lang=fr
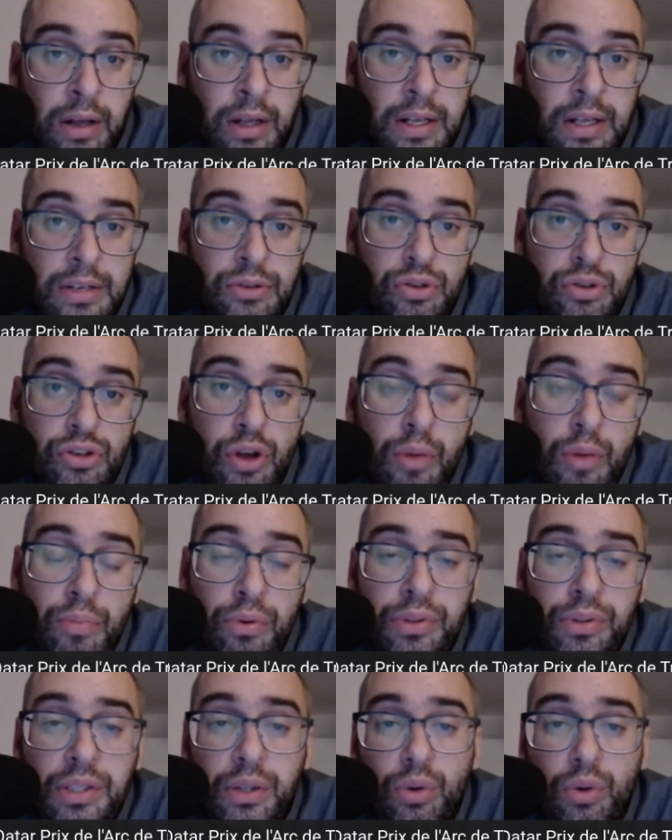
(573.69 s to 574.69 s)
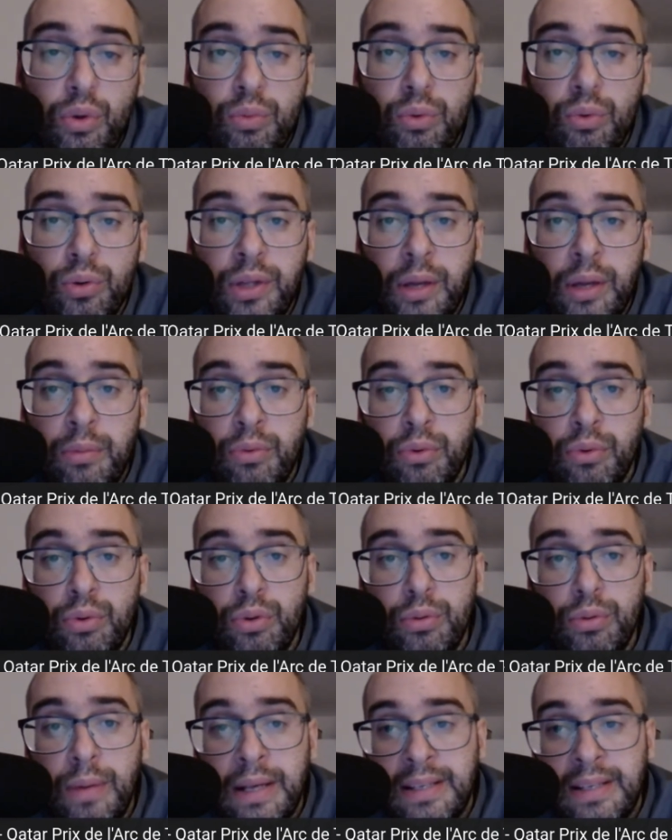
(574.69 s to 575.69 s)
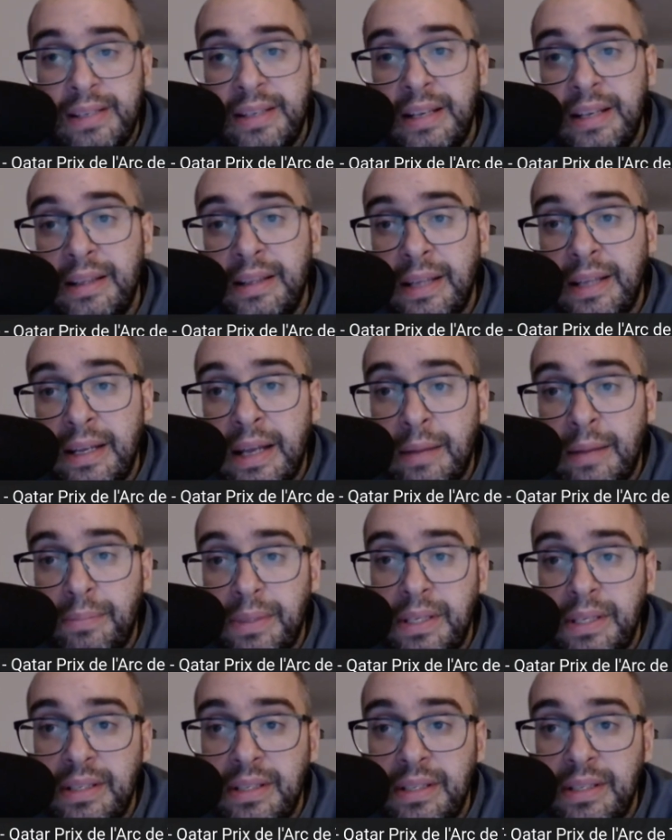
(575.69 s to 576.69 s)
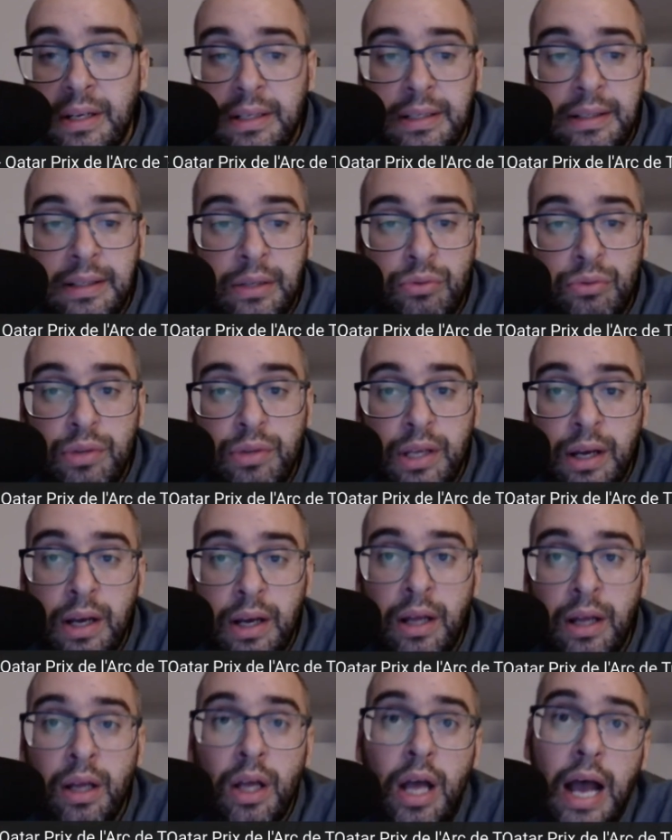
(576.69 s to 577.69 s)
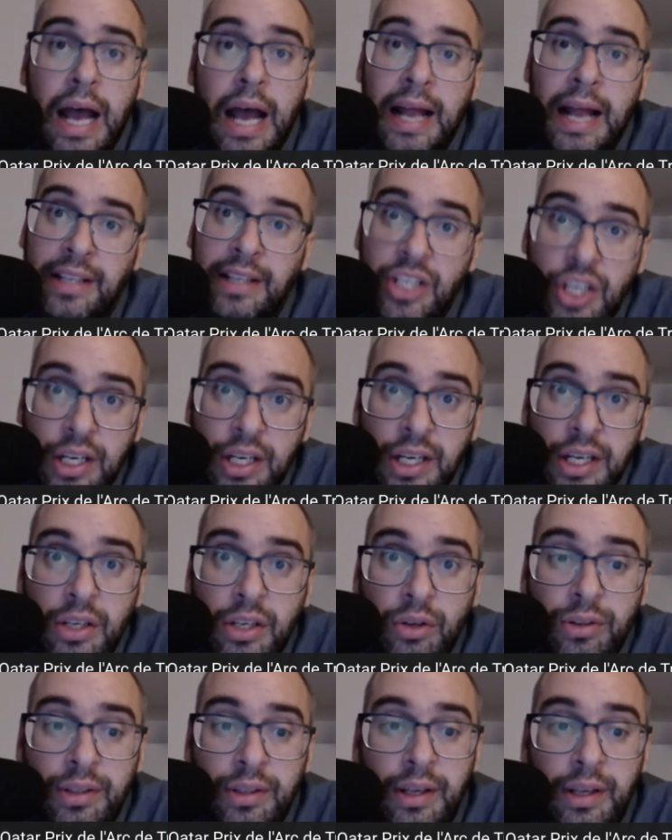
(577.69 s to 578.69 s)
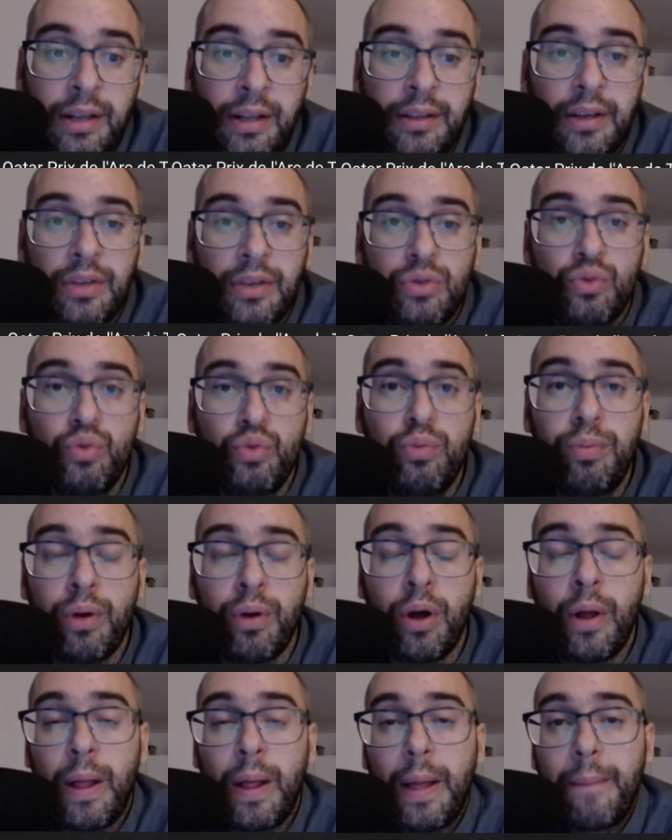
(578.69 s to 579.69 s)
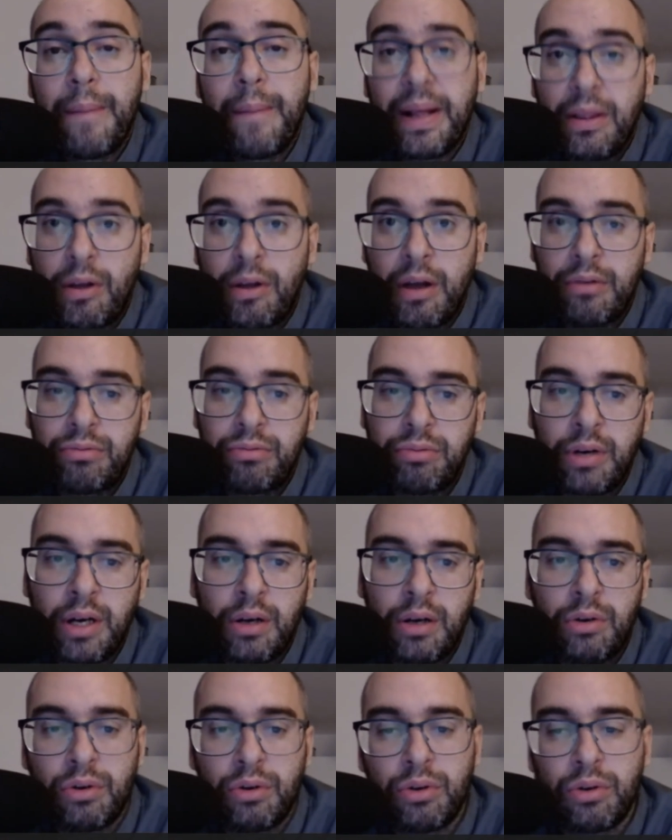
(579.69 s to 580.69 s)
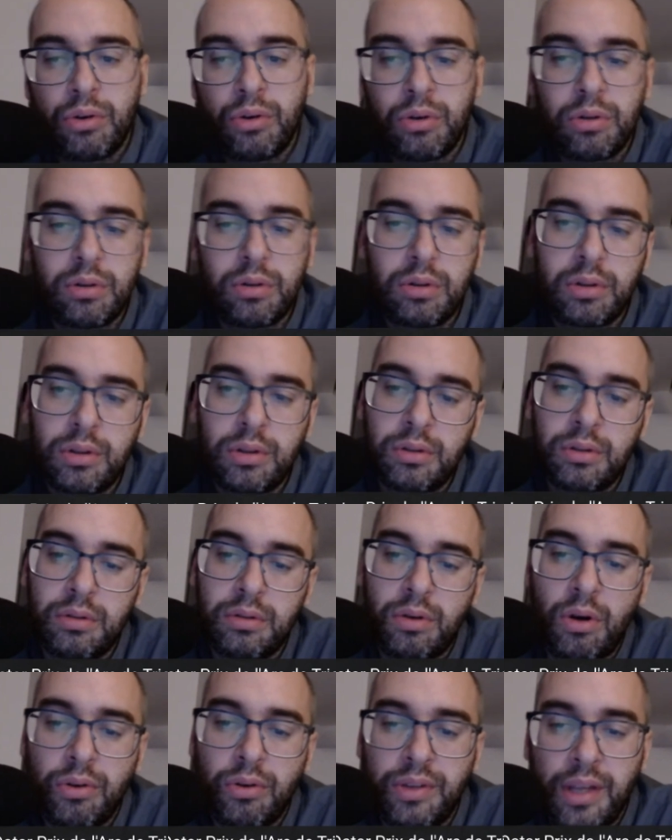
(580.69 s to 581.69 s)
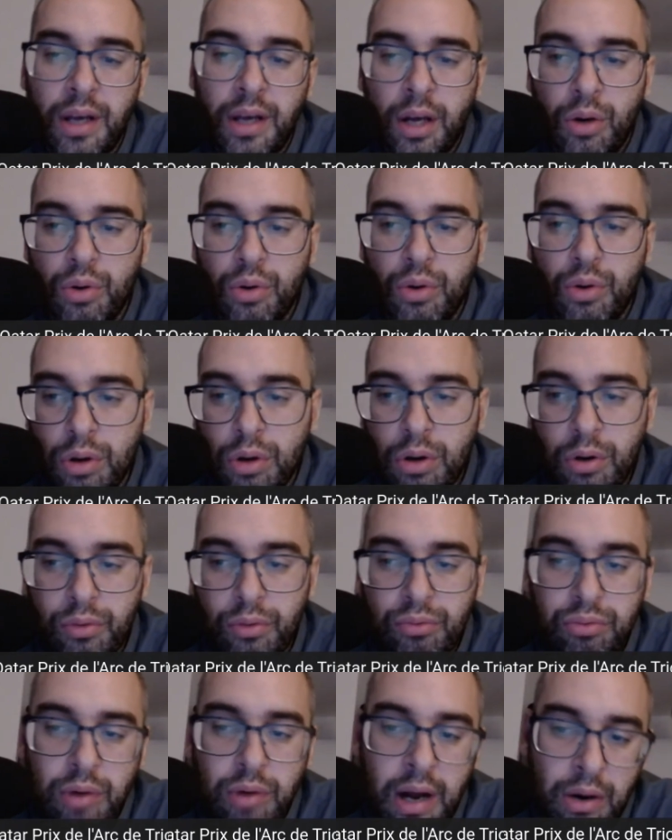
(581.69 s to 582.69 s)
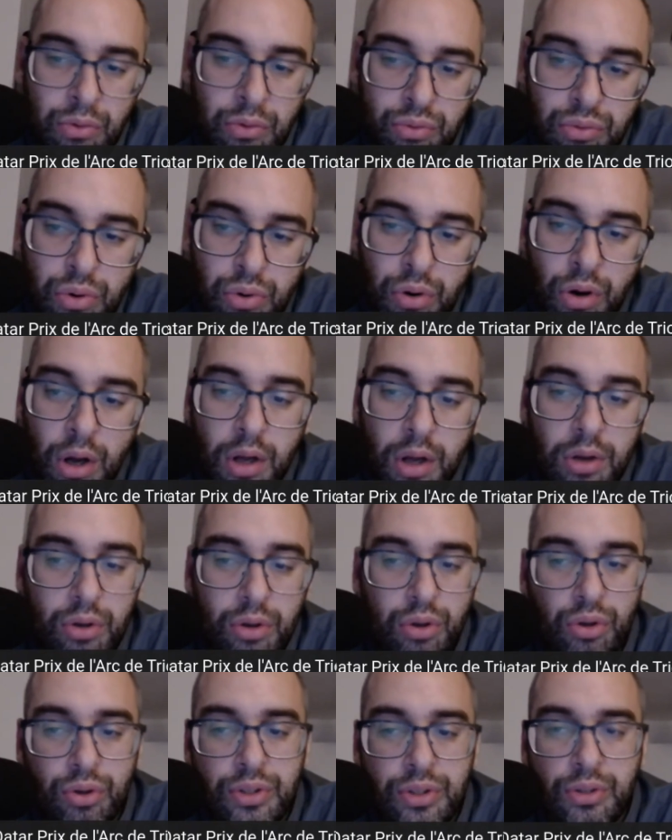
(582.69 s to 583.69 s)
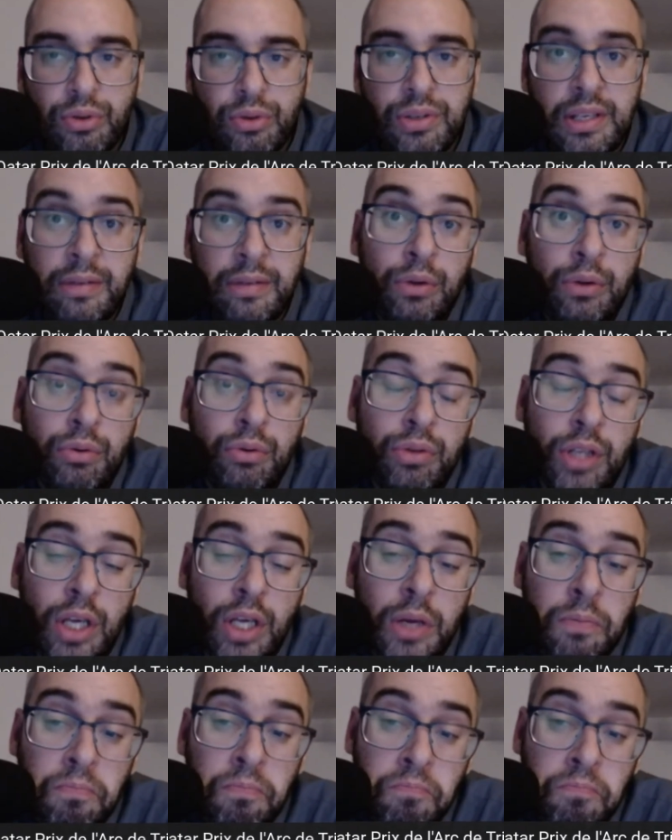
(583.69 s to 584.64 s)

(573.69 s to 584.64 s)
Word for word: seul petit ombre au tableau, bah, c'est l'état de la piste, hein, l'état du terrain. Elle a déjà gagné en terrain très souple. Maintenant, à voir euh, en terrain collant, voire lourd, euh, ce que ça va donner.